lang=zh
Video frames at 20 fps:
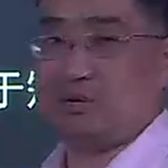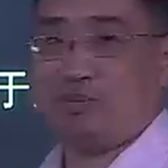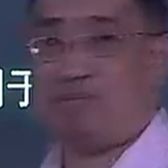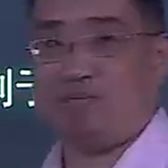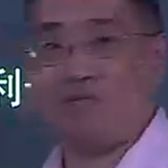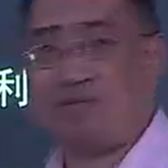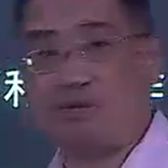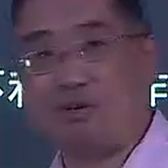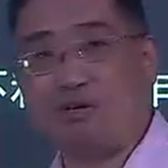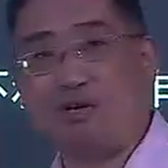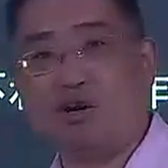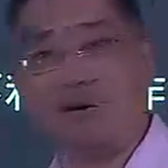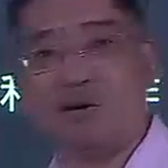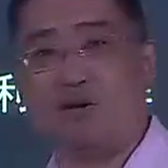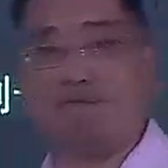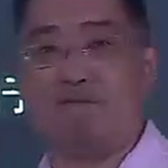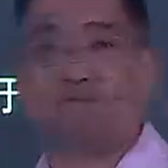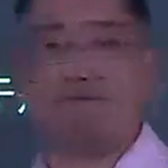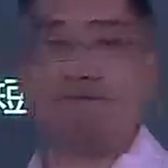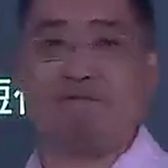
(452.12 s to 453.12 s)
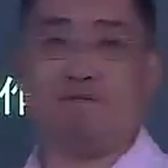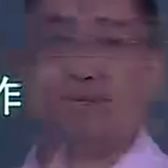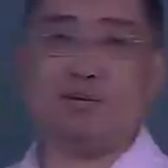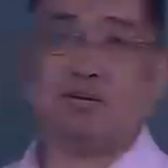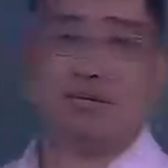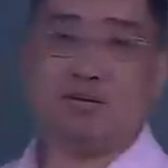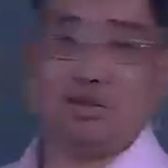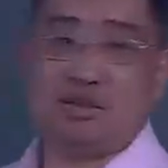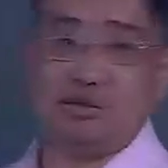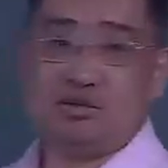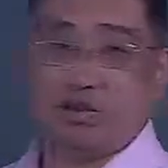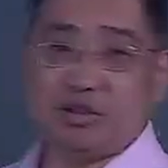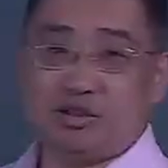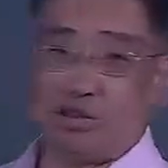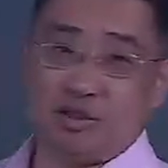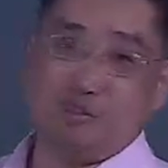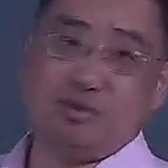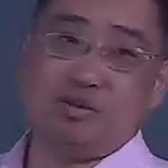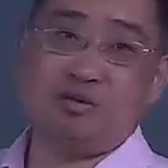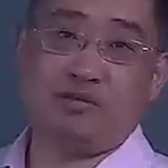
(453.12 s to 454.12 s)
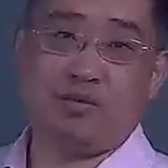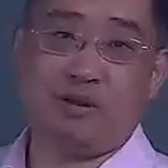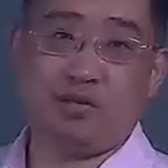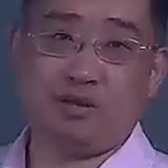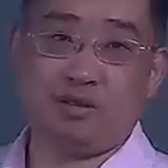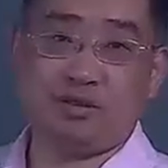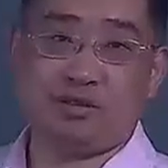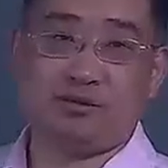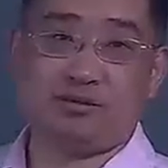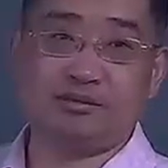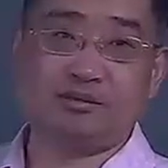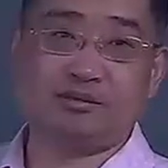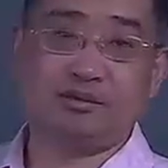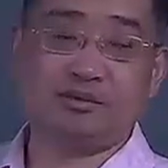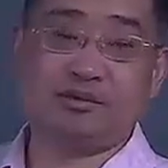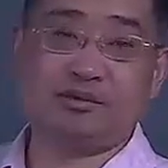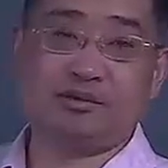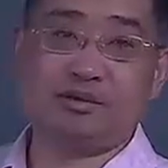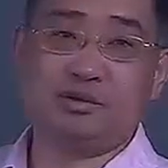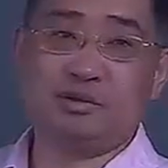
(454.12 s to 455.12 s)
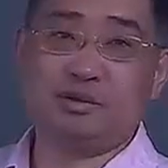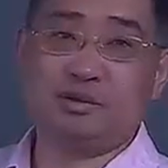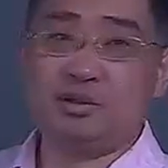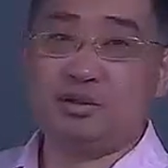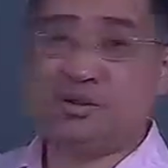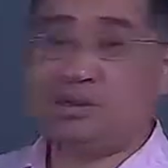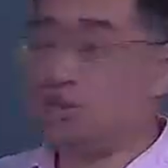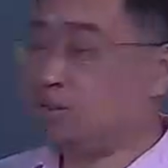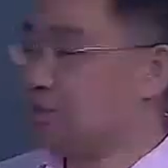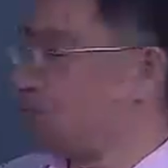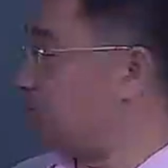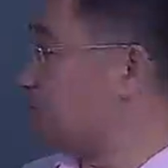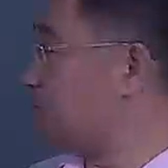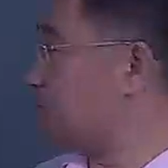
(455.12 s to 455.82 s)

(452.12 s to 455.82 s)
和，那么这就是 CPU 方模型。那么说